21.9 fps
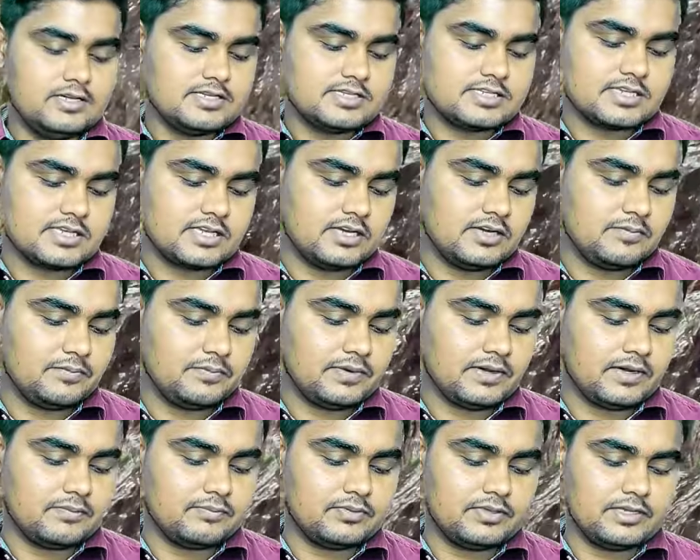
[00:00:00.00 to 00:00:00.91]
स्क्रीन पे
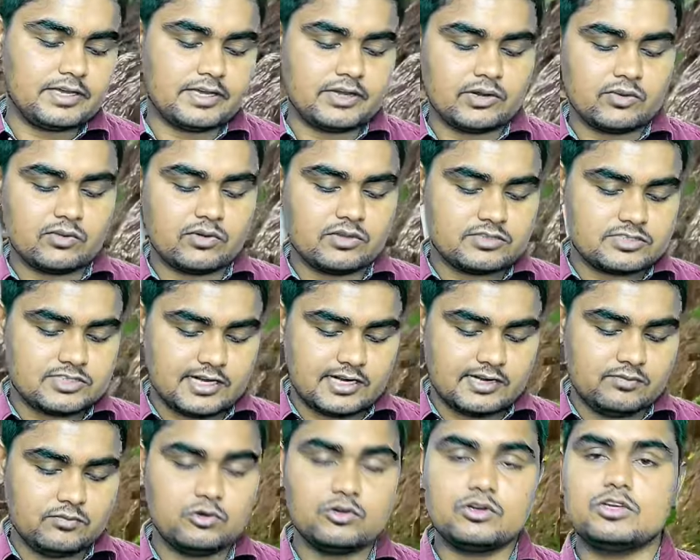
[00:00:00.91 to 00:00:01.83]
आप देख रहे होंगे
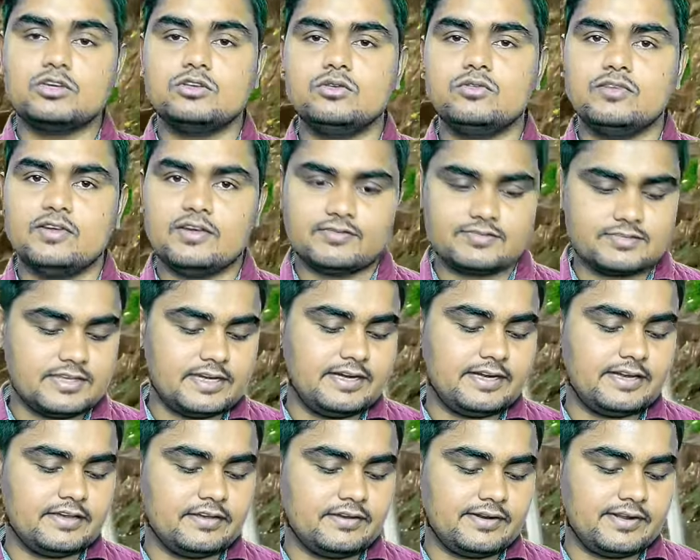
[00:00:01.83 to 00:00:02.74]
श्राइन बोर्ड की जो
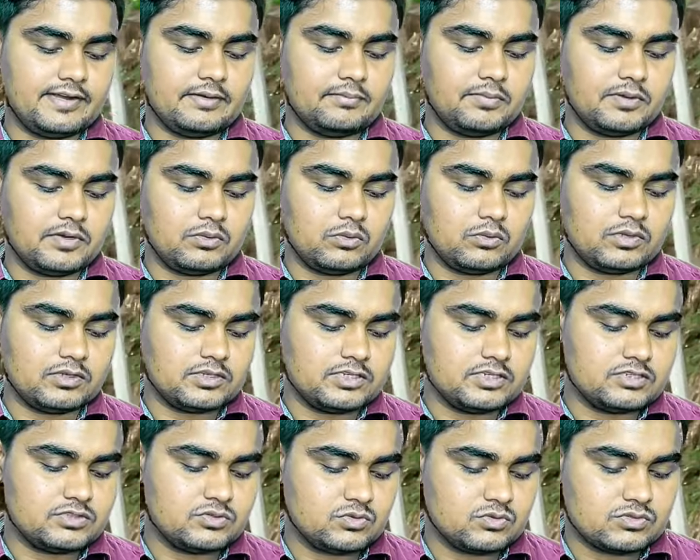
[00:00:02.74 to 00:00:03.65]
वेबसाइट है और यहाँ पर
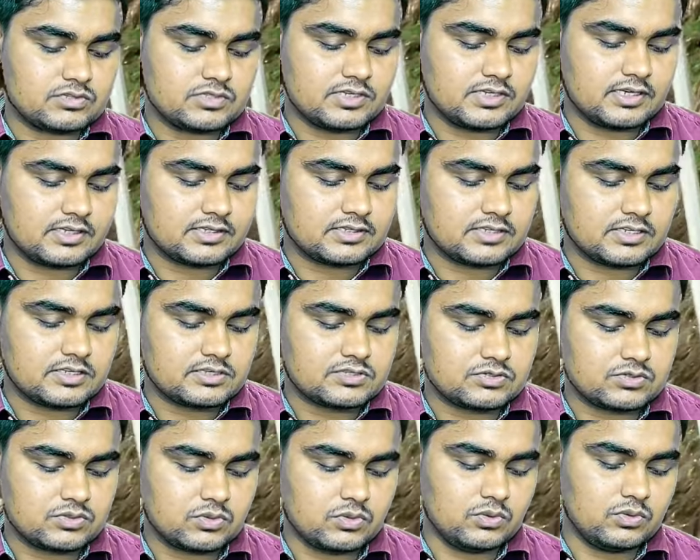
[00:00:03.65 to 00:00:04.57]
29 जून से यात्रा
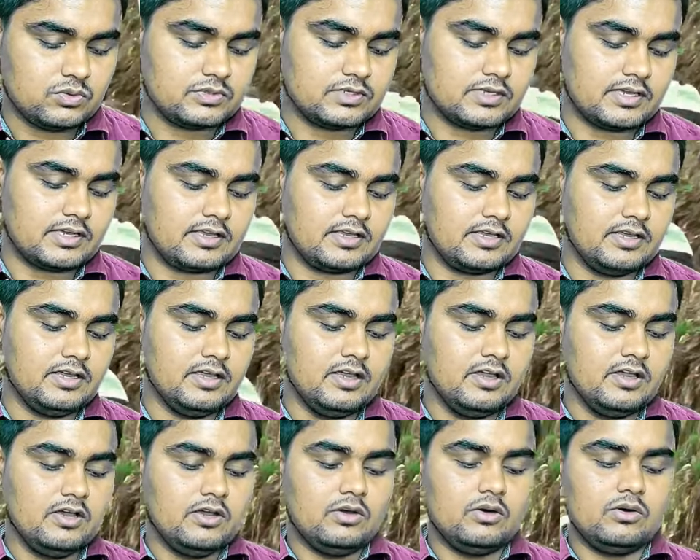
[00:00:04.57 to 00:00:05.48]
शुरू हो जाएगी
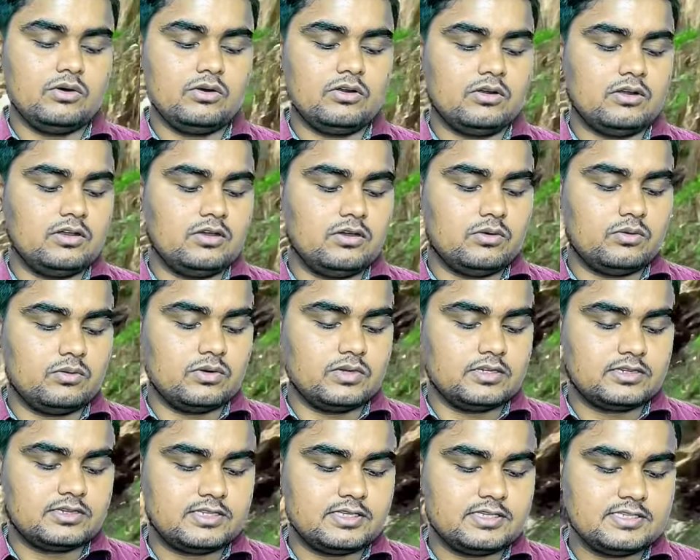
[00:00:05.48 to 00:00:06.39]
और
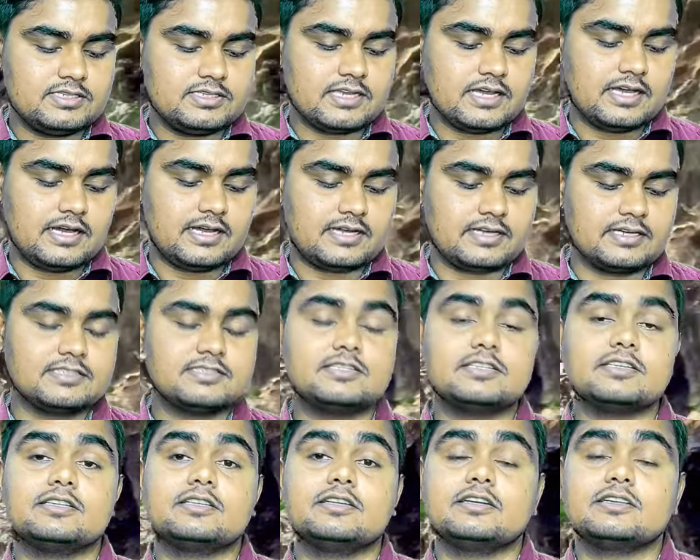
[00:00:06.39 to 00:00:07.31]
29
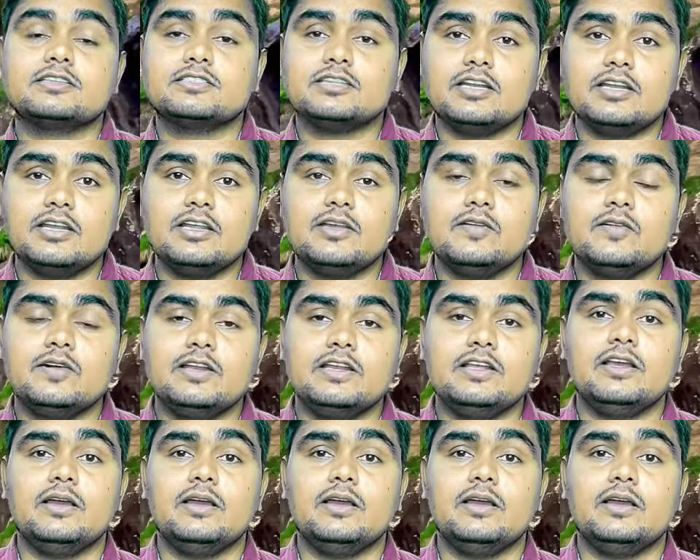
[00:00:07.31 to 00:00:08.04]
अगस्त तक चलने वाली